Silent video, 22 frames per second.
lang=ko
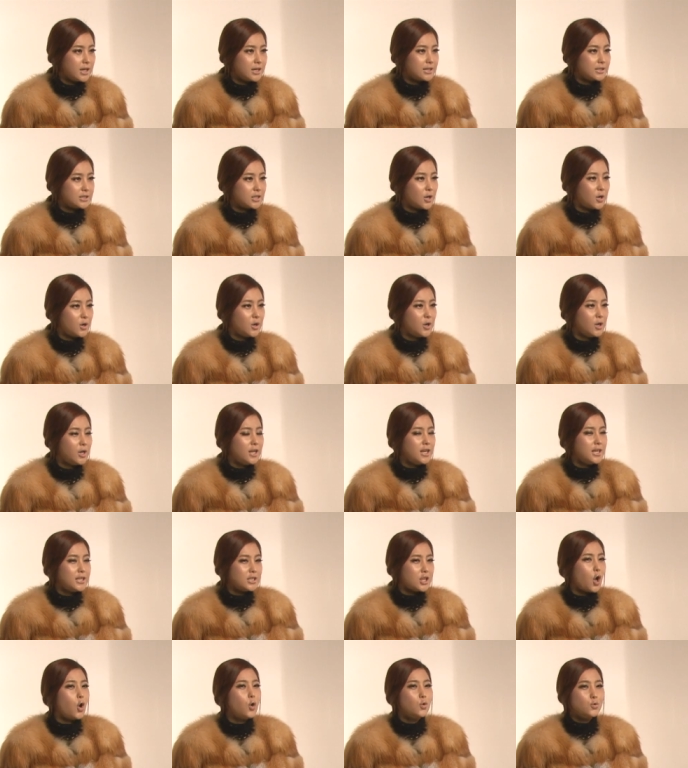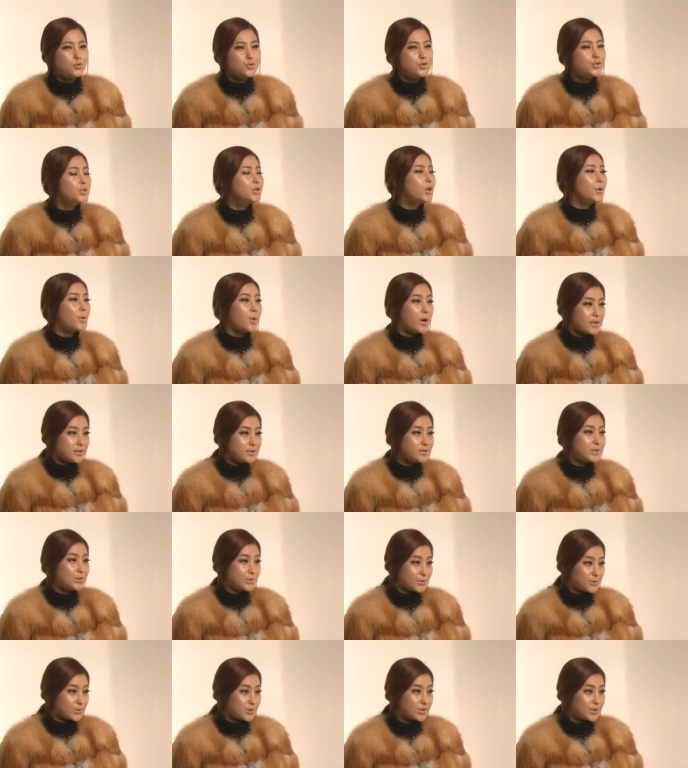그래서 더 웃으려고 하는
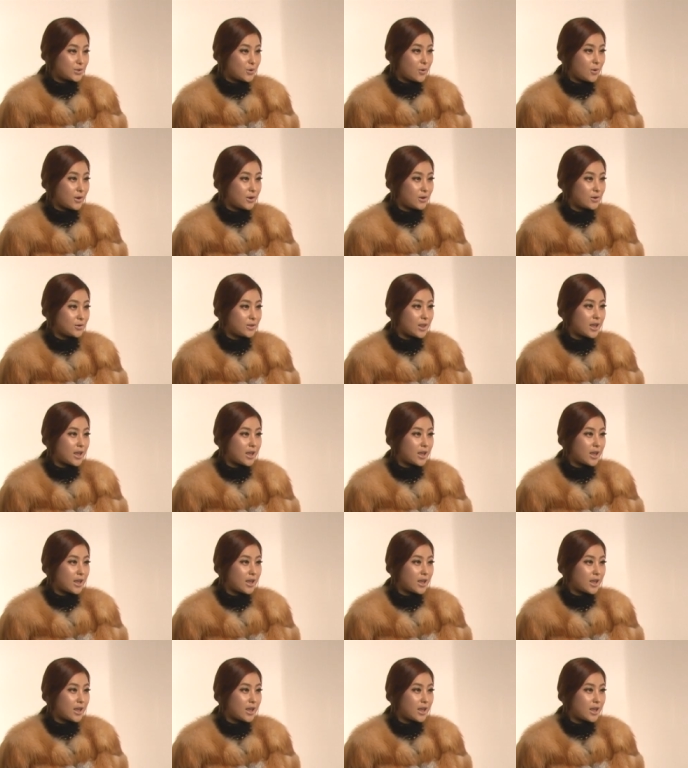이유도 그거예요.